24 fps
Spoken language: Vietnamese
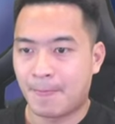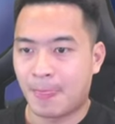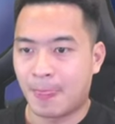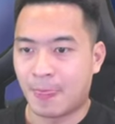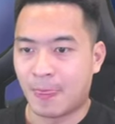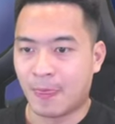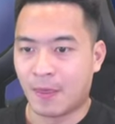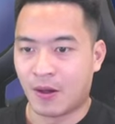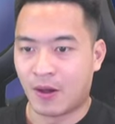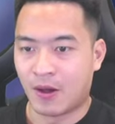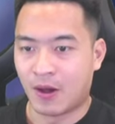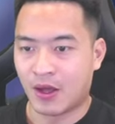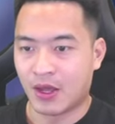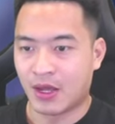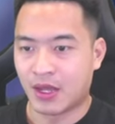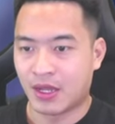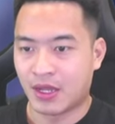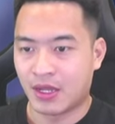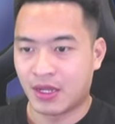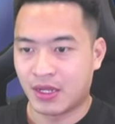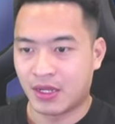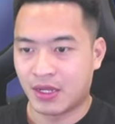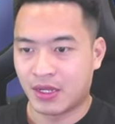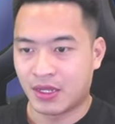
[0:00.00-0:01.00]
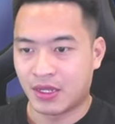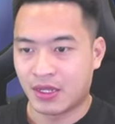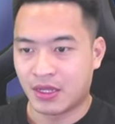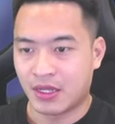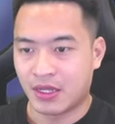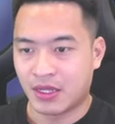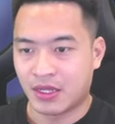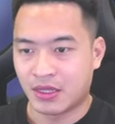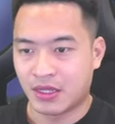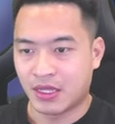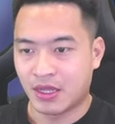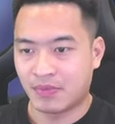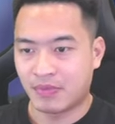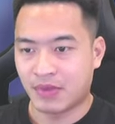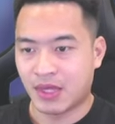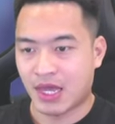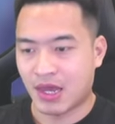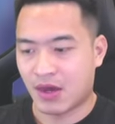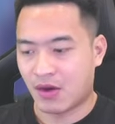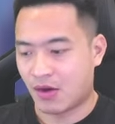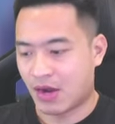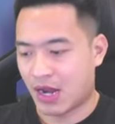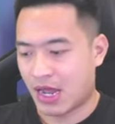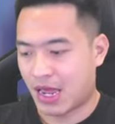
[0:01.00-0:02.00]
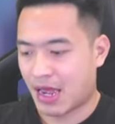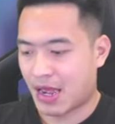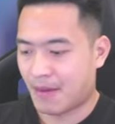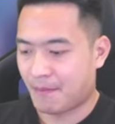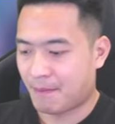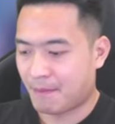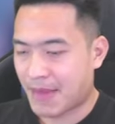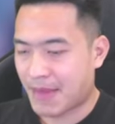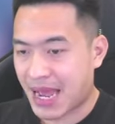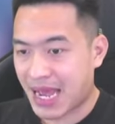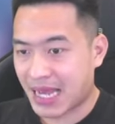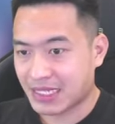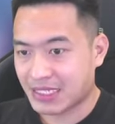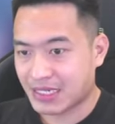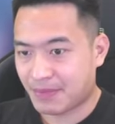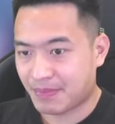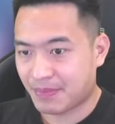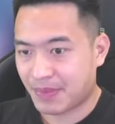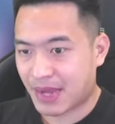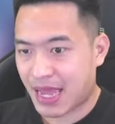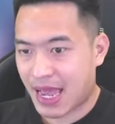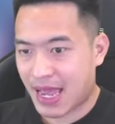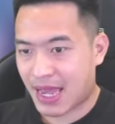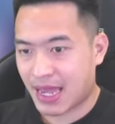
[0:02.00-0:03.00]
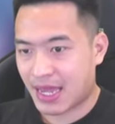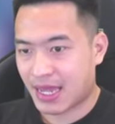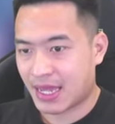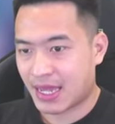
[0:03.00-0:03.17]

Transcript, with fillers: rồi tiếp theo là 300k